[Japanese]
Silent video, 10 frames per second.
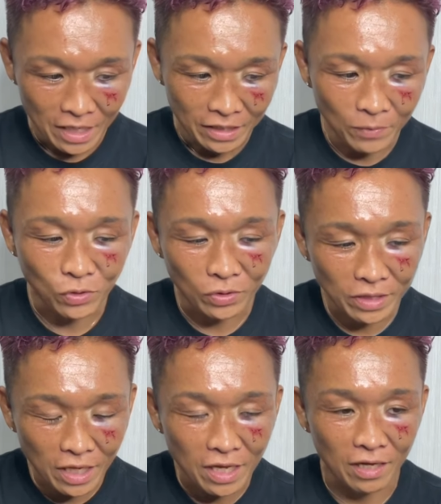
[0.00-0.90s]
でもそん
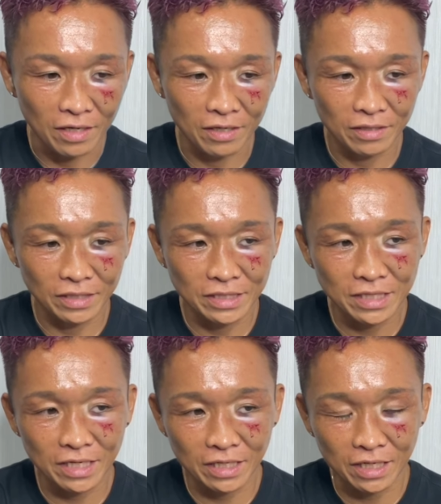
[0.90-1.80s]
な肘
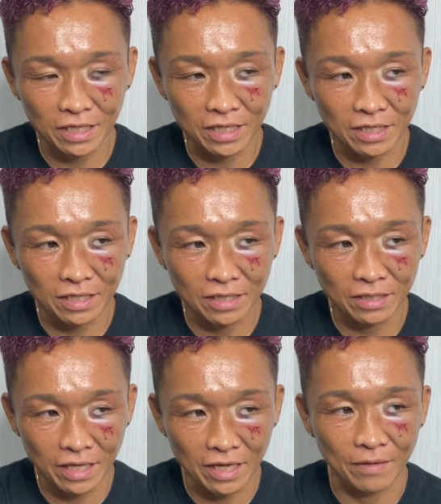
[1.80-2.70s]
やりが
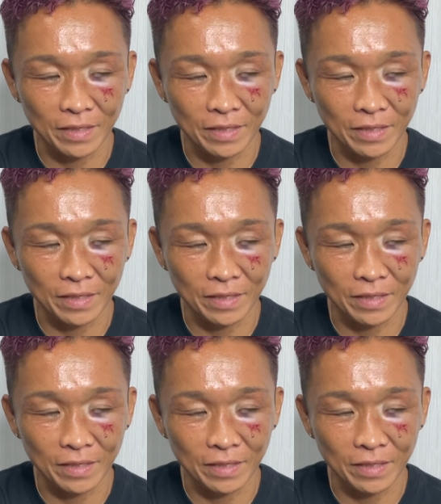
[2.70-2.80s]
ね、